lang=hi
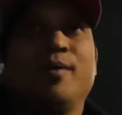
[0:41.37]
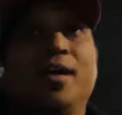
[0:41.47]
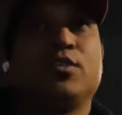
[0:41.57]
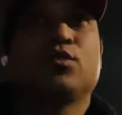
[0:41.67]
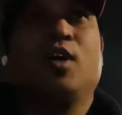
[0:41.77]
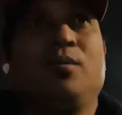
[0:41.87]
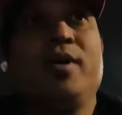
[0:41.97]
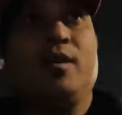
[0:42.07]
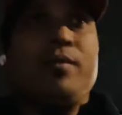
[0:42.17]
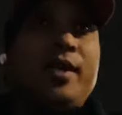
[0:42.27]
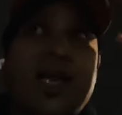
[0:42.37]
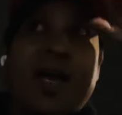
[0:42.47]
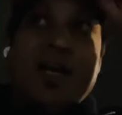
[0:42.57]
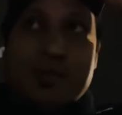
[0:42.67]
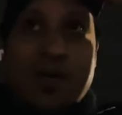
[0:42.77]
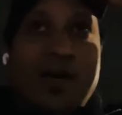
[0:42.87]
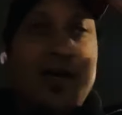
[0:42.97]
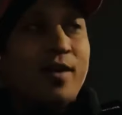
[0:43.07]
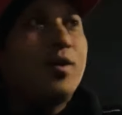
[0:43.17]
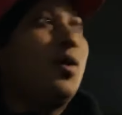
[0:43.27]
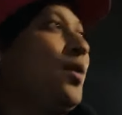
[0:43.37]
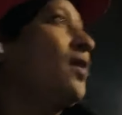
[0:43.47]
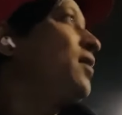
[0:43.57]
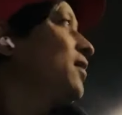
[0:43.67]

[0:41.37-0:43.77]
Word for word: मैं आ चुका हूँ भाई अभी लैंडमार्क और